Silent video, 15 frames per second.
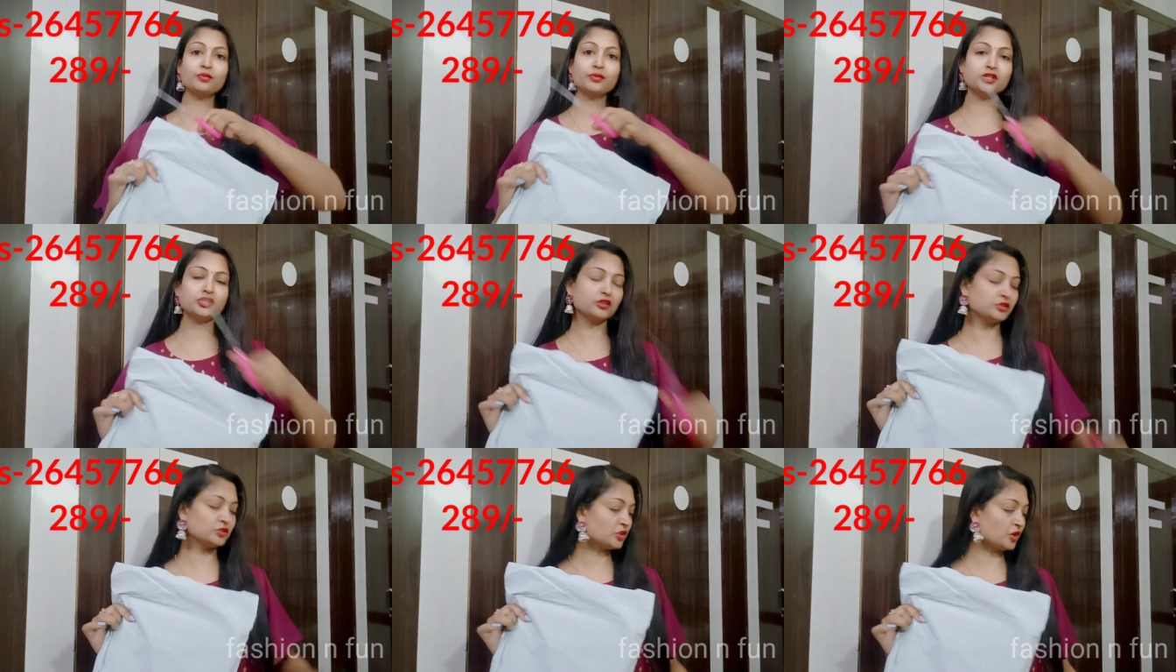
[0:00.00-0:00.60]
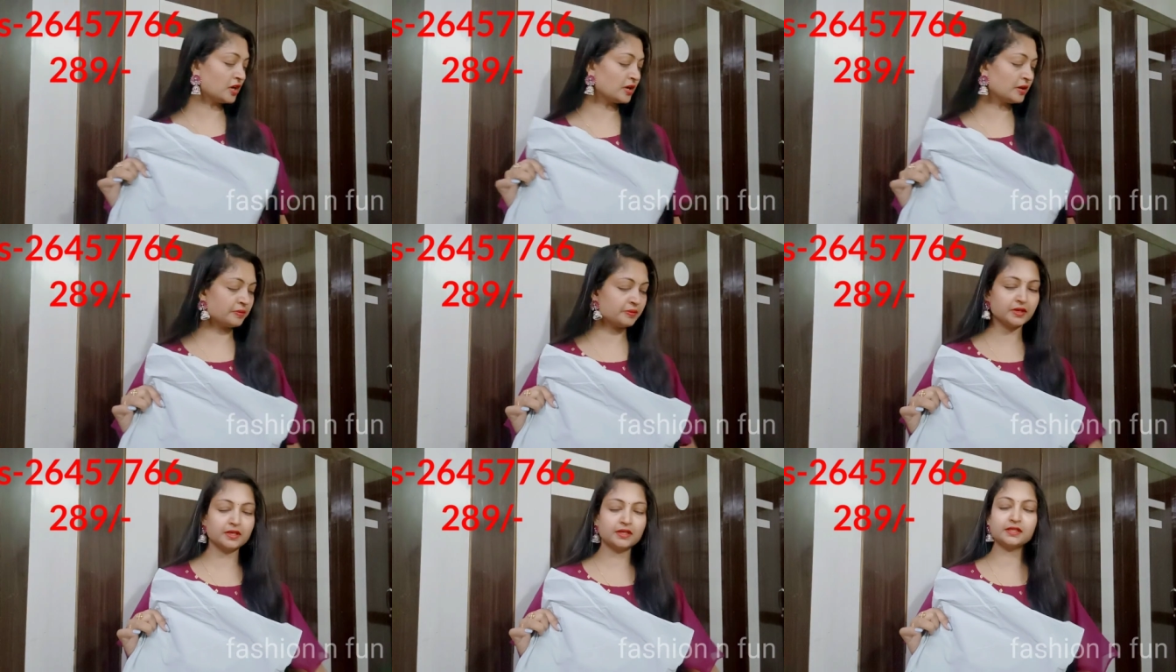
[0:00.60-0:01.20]
మీషో నుంచి ఆర్డర్
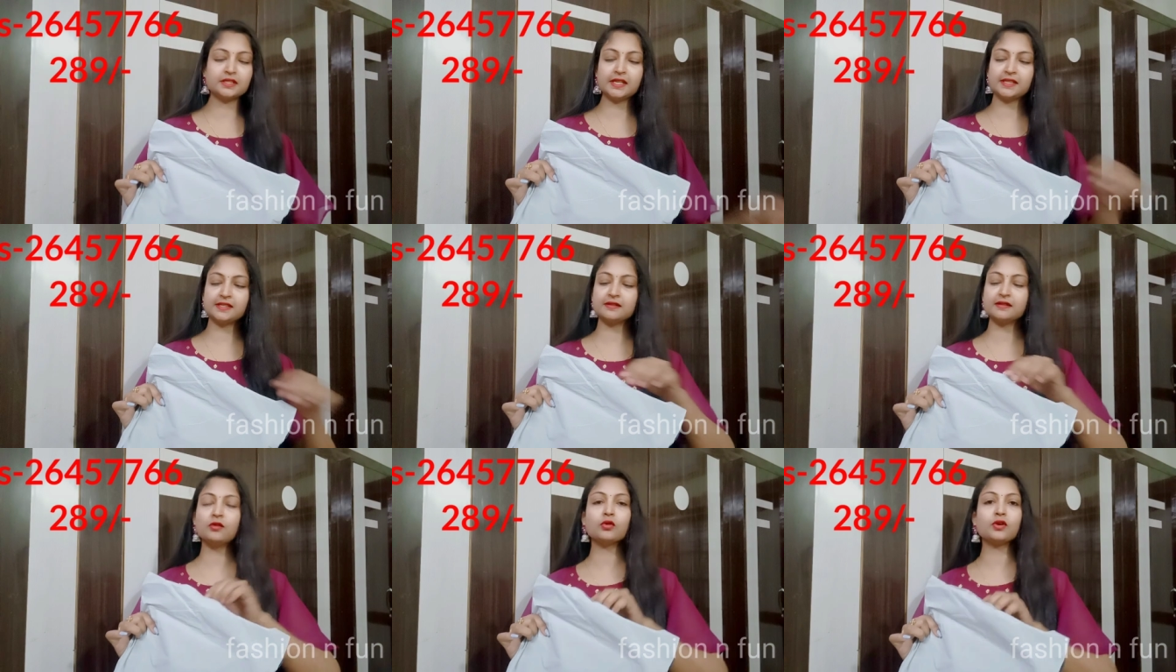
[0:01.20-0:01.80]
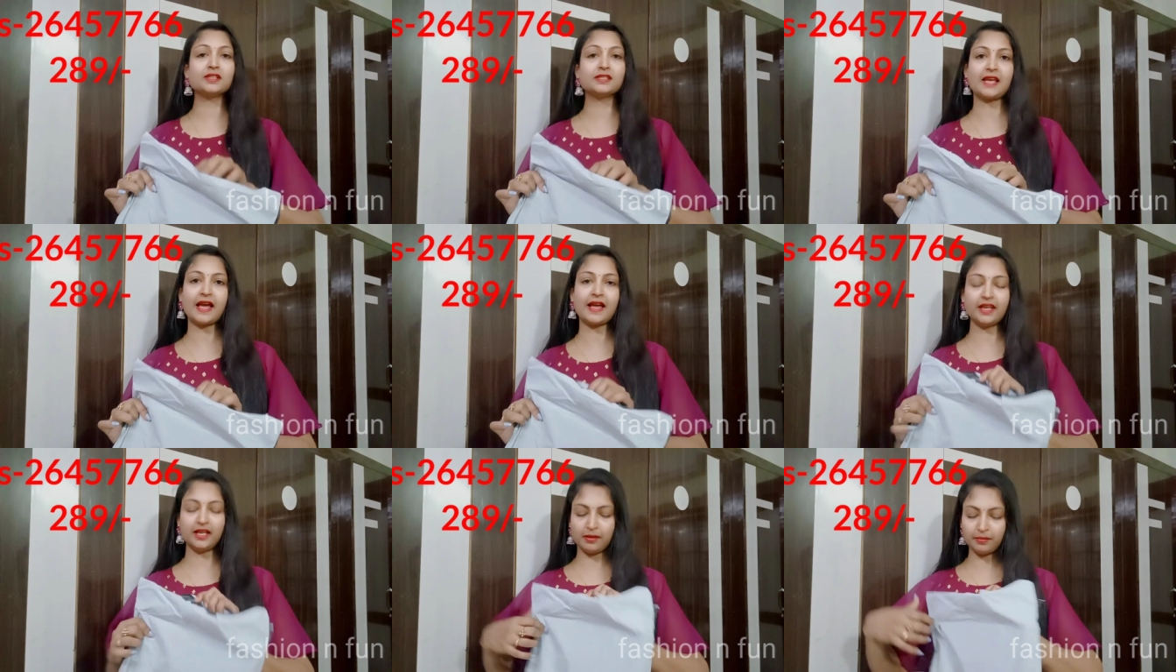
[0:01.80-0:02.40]
చేసిన ఒక
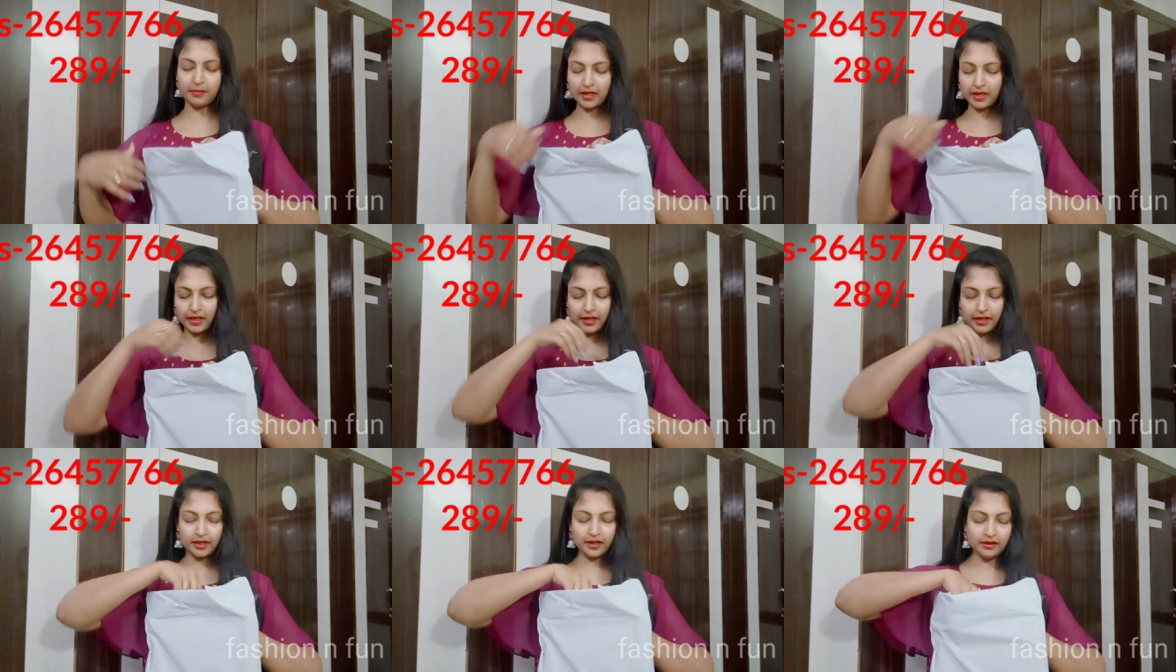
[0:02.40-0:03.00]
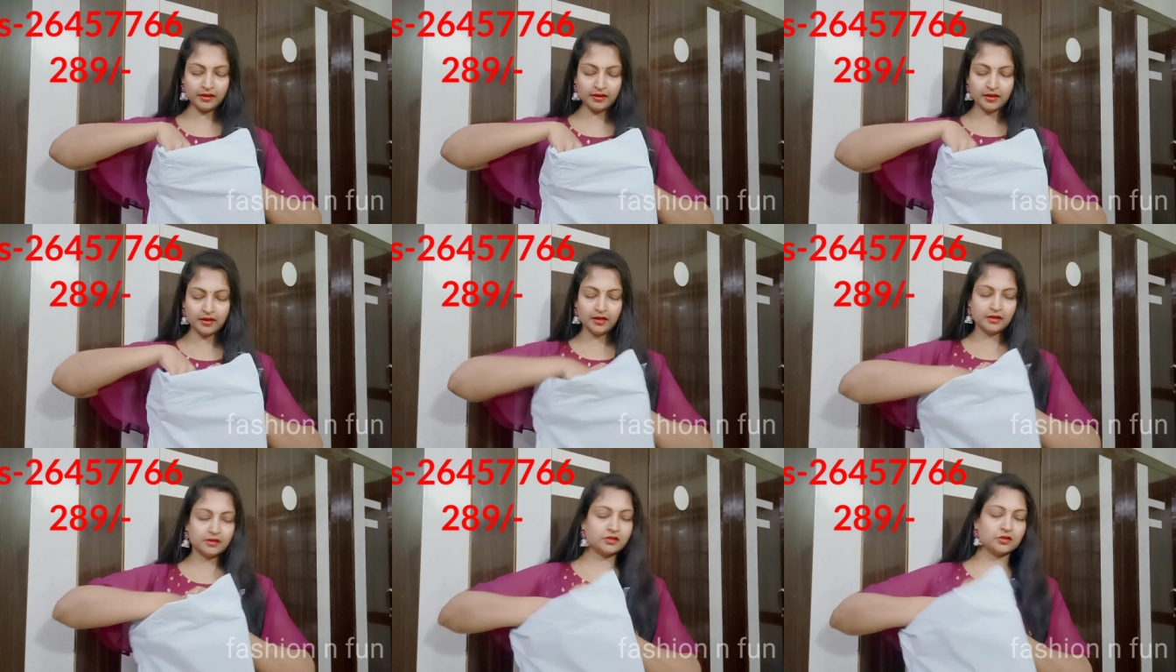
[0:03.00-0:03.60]
శారీ అనమాట అండి
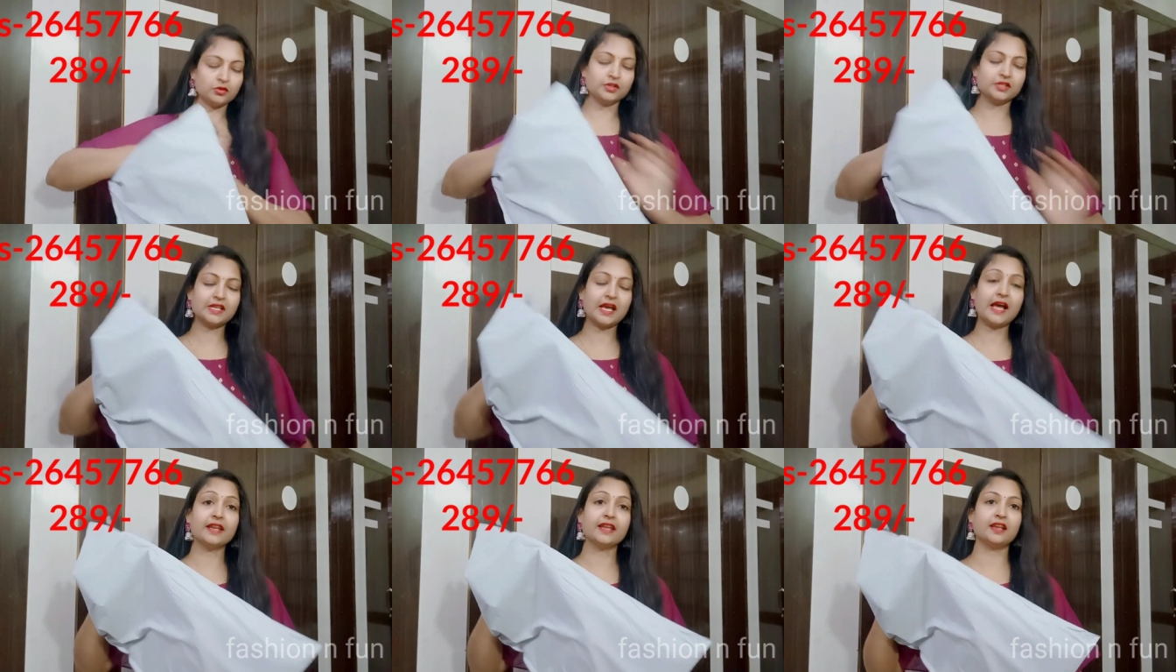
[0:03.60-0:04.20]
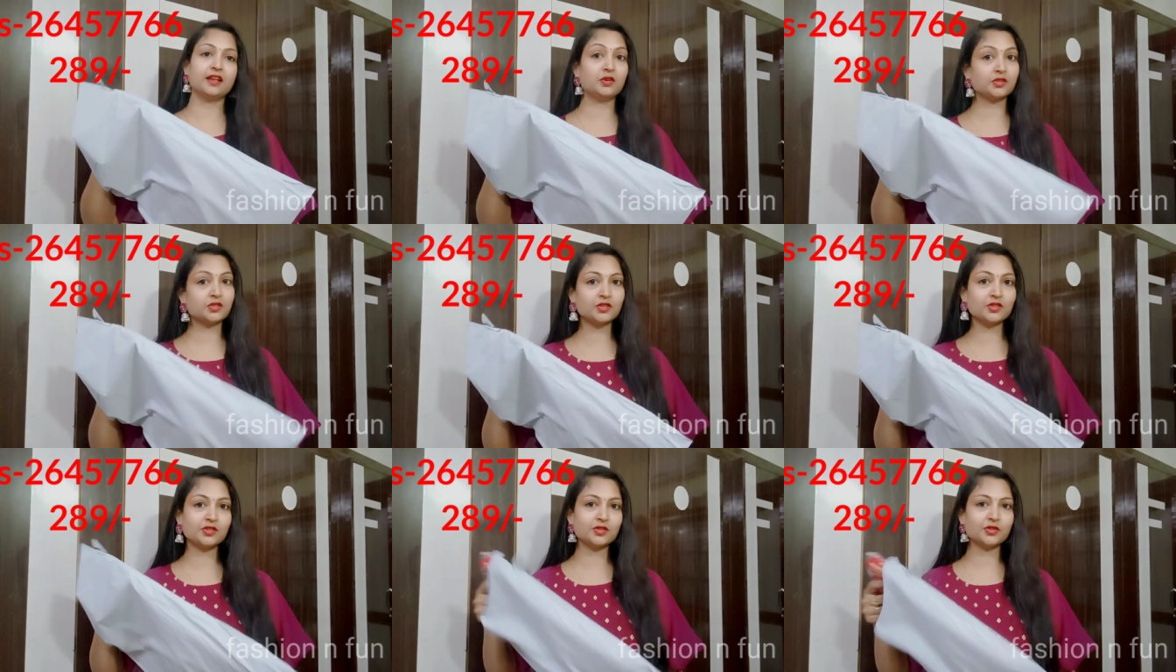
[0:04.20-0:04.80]
సో ఈ శారీ ఎలా
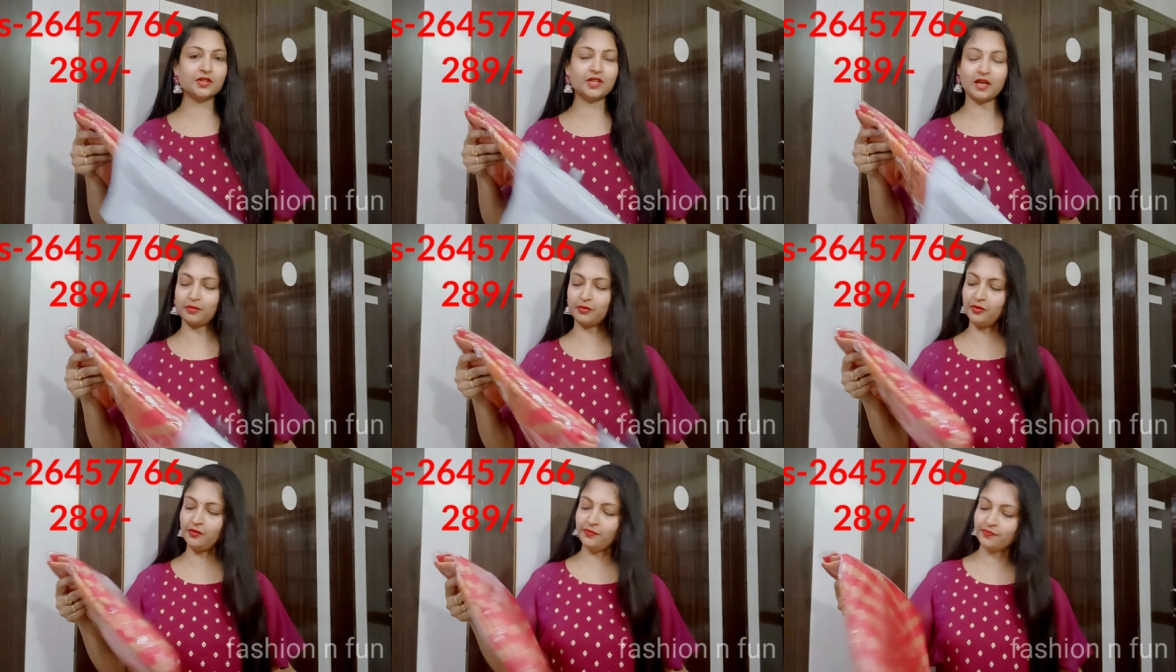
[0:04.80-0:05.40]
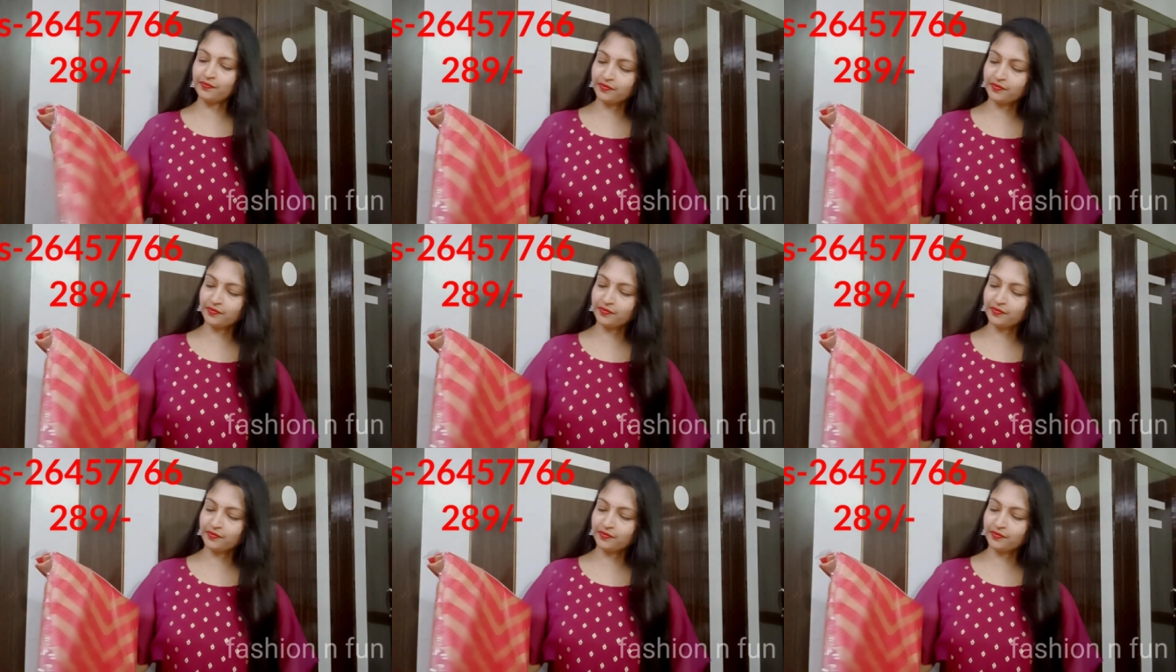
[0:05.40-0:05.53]
వస్తుందో చూద్దాము